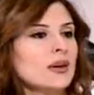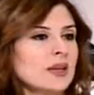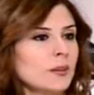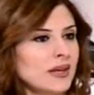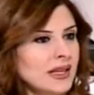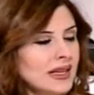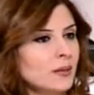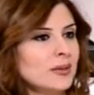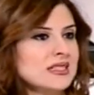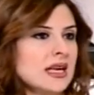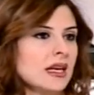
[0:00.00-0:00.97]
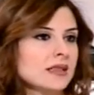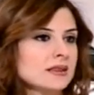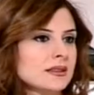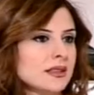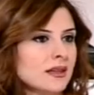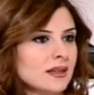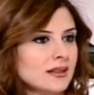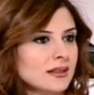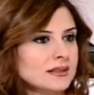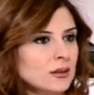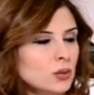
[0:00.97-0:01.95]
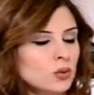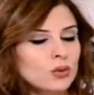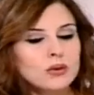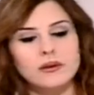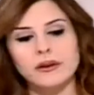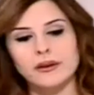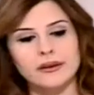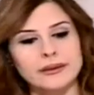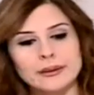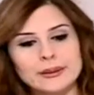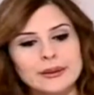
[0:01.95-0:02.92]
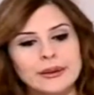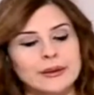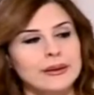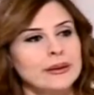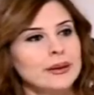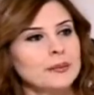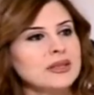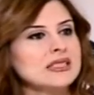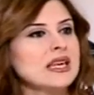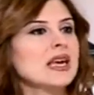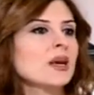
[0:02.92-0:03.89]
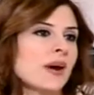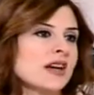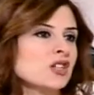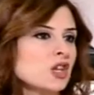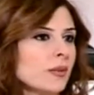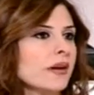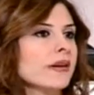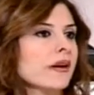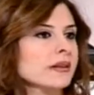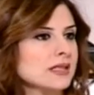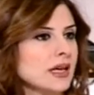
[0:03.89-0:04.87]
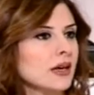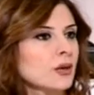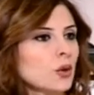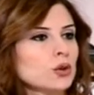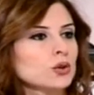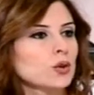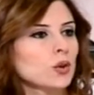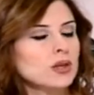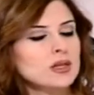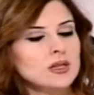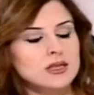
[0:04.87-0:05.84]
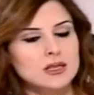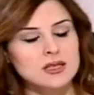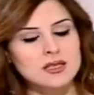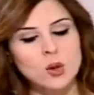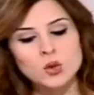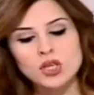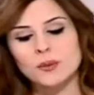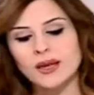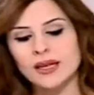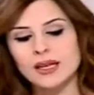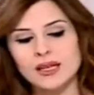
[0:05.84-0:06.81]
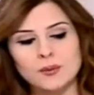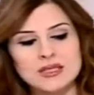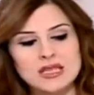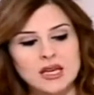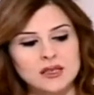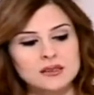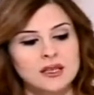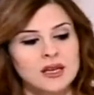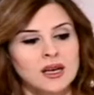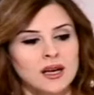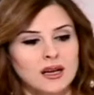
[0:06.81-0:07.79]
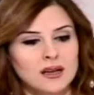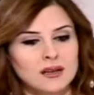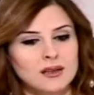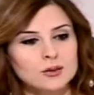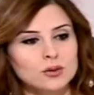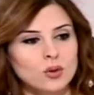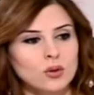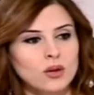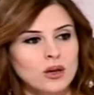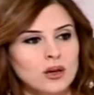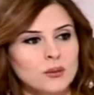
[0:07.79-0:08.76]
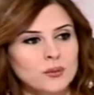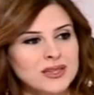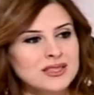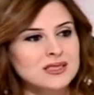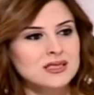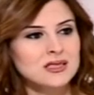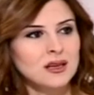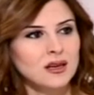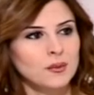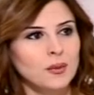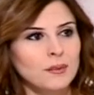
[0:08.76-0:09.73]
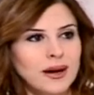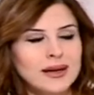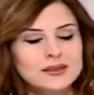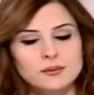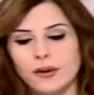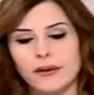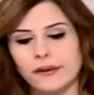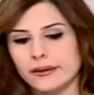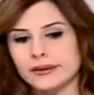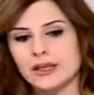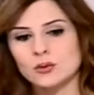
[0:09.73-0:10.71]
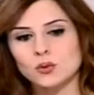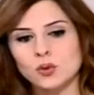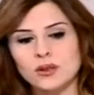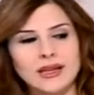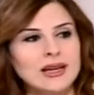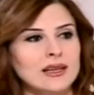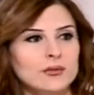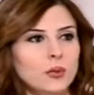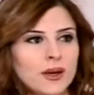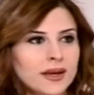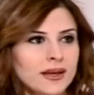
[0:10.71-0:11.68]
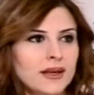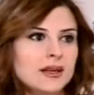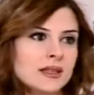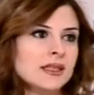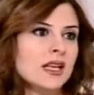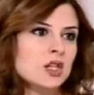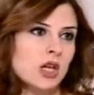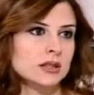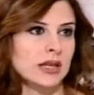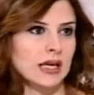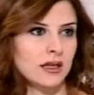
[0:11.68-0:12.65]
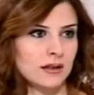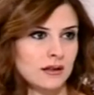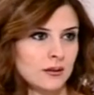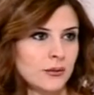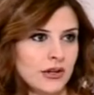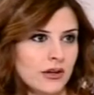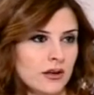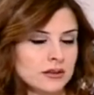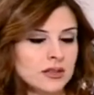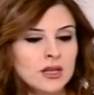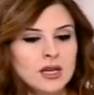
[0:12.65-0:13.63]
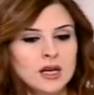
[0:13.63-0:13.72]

وقتها بقول لك مثلا تنقول بنقول هي آه، عند الولد بتبلش بتثاقب 10 مرات صاروا انه آه، زوجك بيقول لك مثلا آه، انه بليز من بعد ما تنقول تاكلي فواكه ردي الجات على البراد